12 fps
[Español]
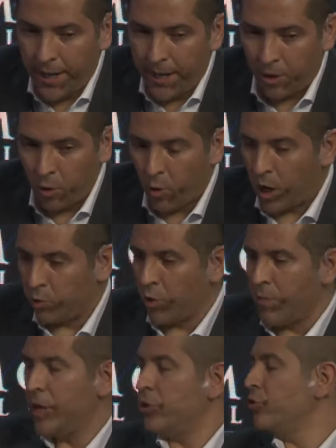Rogol
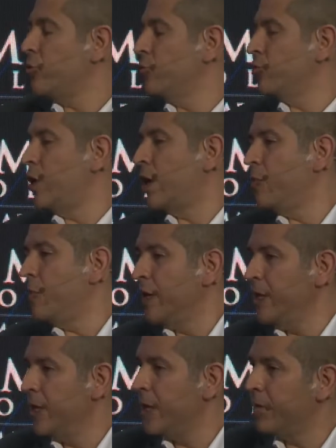Automation somos una
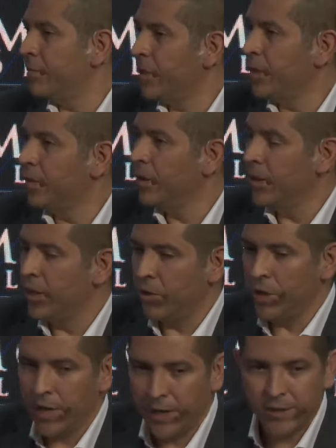compañía de
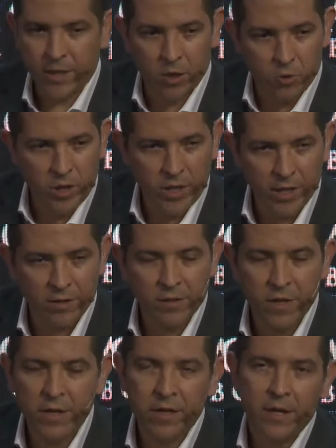origen estadounidense